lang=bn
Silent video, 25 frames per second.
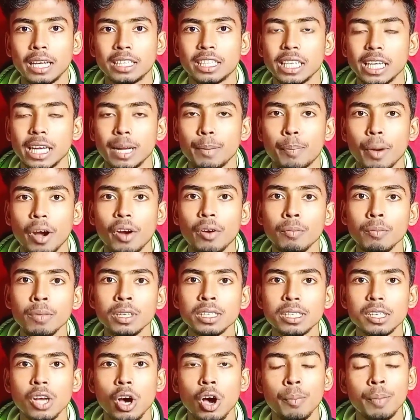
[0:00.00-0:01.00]
আর যে এর
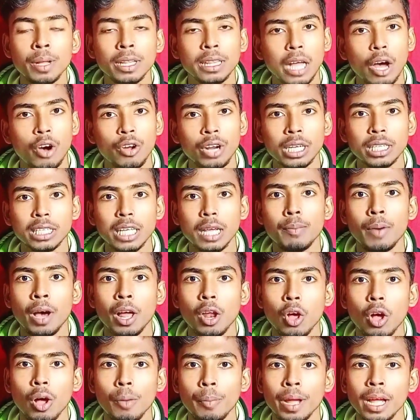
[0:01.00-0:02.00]
পারফরমেন্সটা হবে তা অনেকটাই
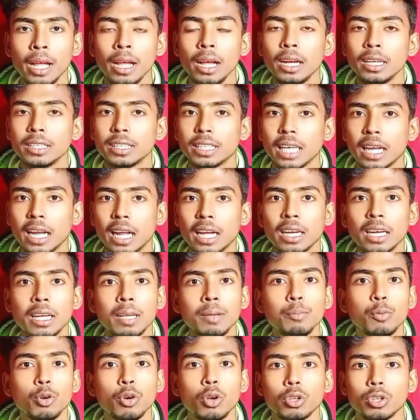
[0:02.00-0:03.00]
ভালো হবে যারা আর
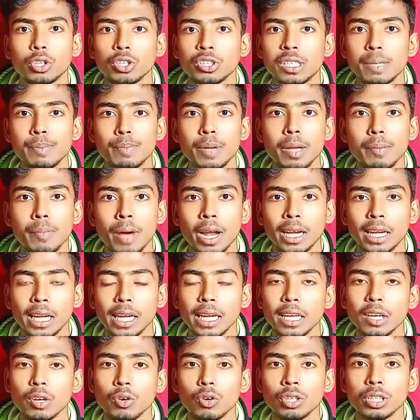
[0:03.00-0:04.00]
কি মূলত সিপিএ
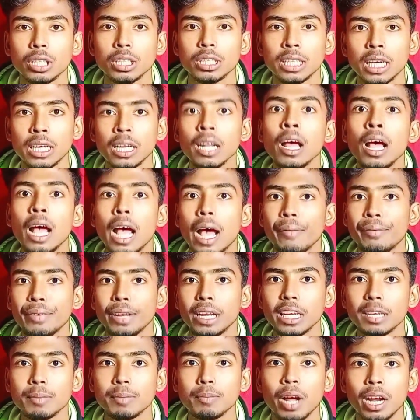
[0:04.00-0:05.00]
মার্কেটিং করতে চান
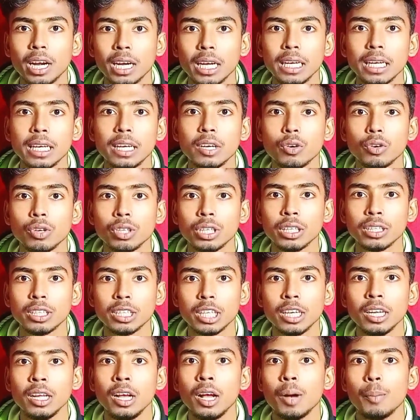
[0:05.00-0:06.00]
অ্যাফিলিয়েট মার্কেটিং করতে
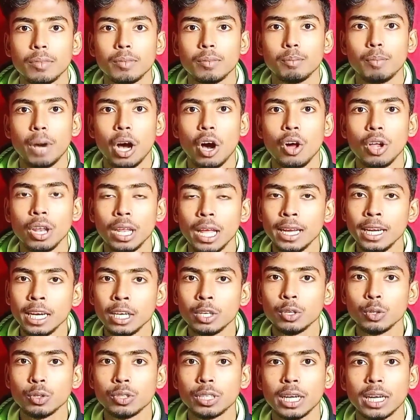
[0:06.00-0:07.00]
চান বা
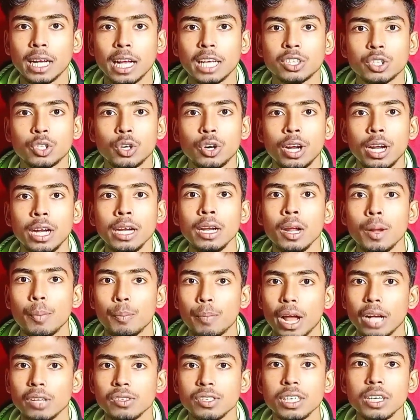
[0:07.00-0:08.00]
অনলাইনে টুকটাক কাজ করেন
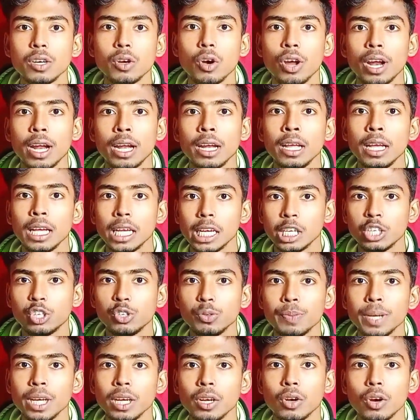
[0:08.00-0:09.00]
ব্রাউজিং করেন
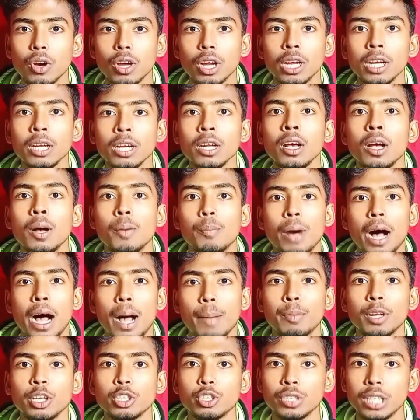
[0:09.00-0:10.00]
ইউটিউবিং করেন
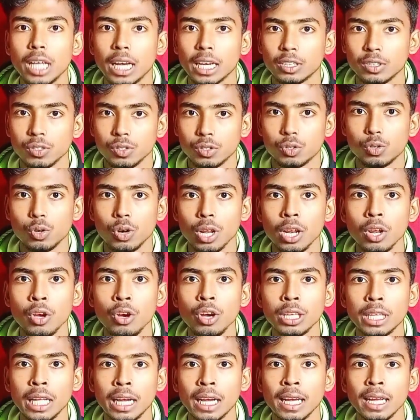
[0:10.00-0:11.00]
বা আপনি যদি একজন
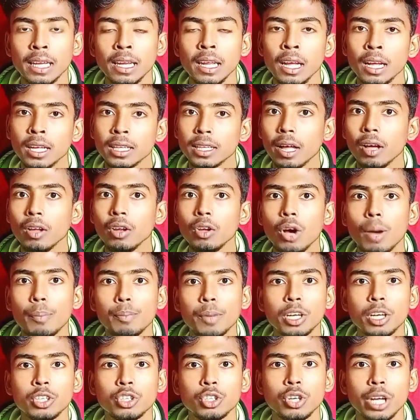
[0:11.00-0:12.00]
স্টুডেন্ট হয়ে থাকেন তাহলেও
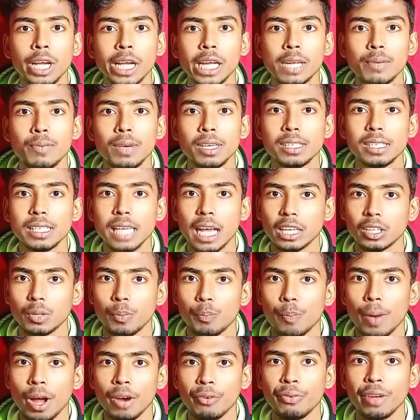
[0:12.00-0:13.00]
আপনার জন্য এই ডিভাইসটি
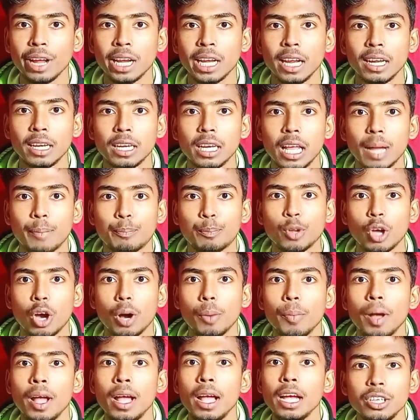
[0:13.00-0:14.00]
একদম পারফেক্ট একটি
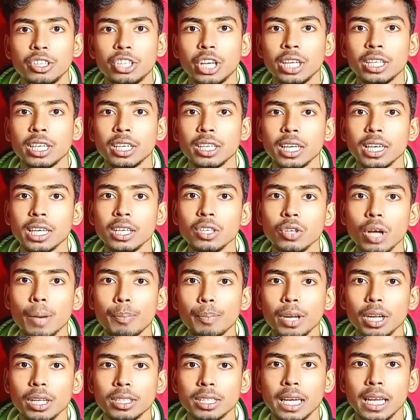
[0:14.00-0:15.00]
ল্যাপটপ সেই সাথে
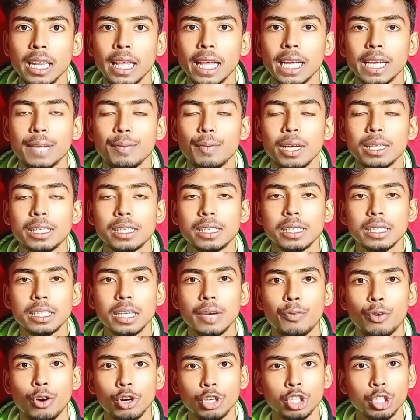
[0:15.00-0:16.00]
কিন্তু আপনারা চাইলে এই ডিভাইসটি
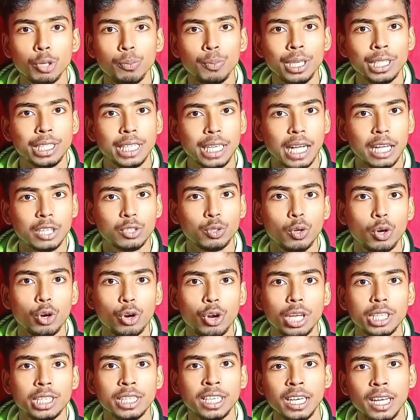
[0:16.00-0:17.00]
দিয়ে ফটোশপের যে
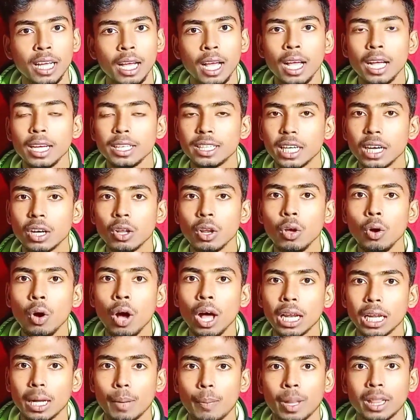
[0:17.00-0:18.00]
কাজগুলো রয়েছে
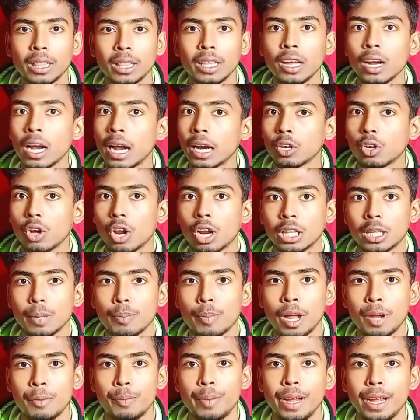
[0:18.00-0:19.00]
সেগুলোও হালকা পাতলা রান
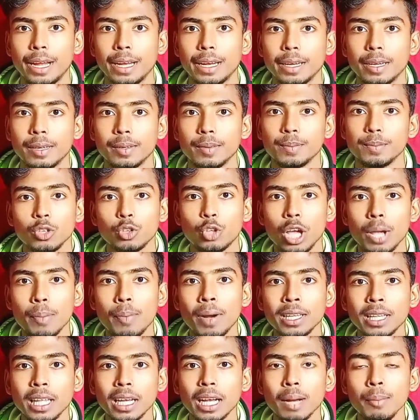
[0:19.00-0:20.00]
করাতে পারবেন তো
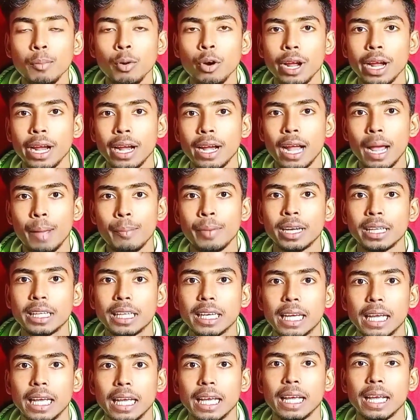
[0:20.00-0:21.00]
এবার দেখাবো এর
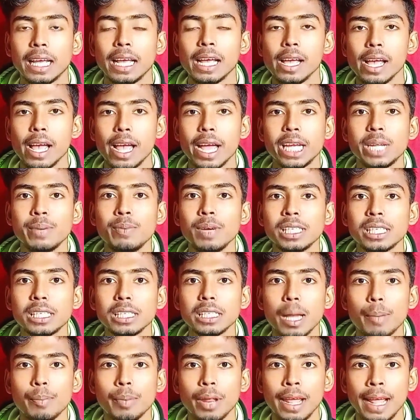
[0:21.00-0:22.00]
র্যামের দিকে এই
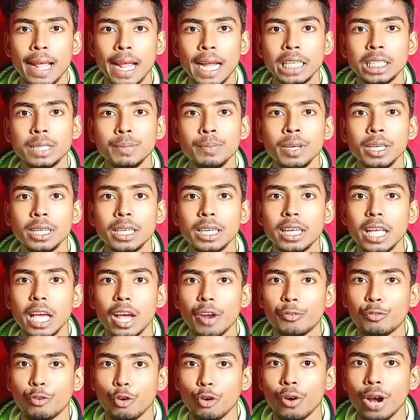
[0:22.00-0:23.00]
ডিভাইসটিতে আপনারা এইট জিবি
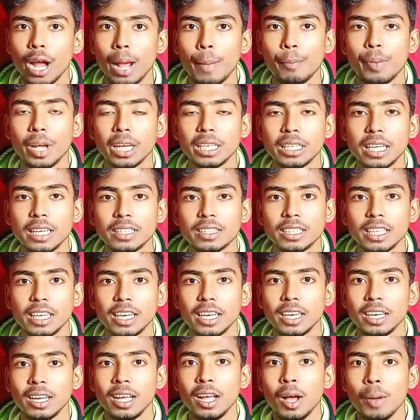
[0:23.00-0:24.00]
ডিডিআর ফোর র্যাম পেয়ে
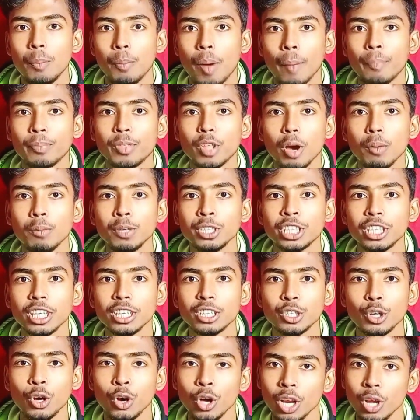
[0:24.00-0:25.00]
যাচ্ছেন ভাবতে
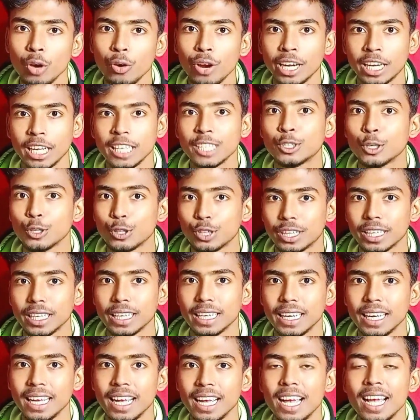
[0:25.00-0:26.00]
অবিশ্বাস্য হলেও এটাই
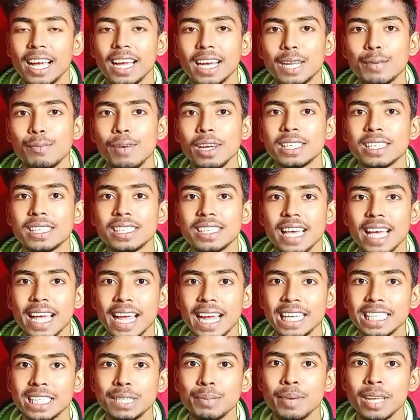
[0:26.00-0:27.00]
সত্যি ডিভাইসটিতে
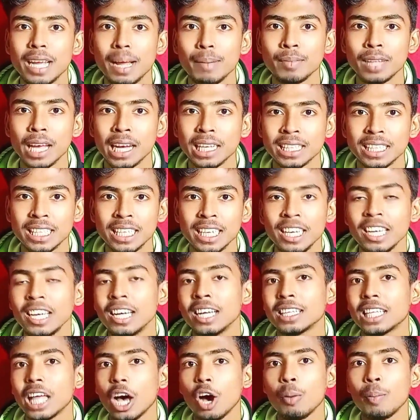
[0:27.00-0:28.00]
এইট জিবি র্যাম থাকছে
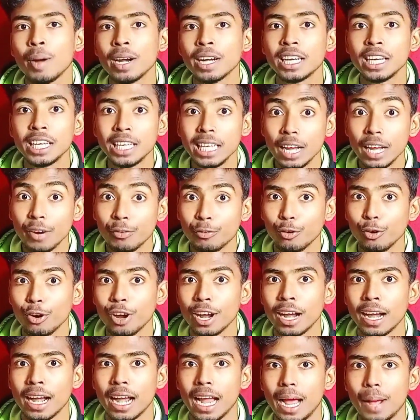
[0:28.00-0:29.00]
তাও আবার ডিডিআর
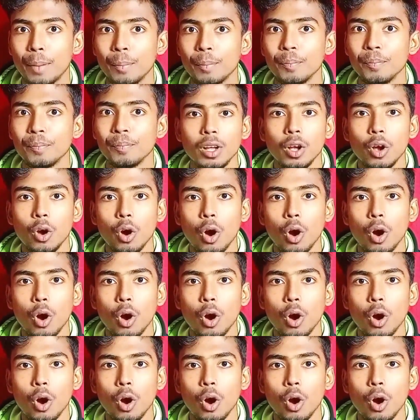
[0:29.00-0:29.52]
ফোর এর র্যাম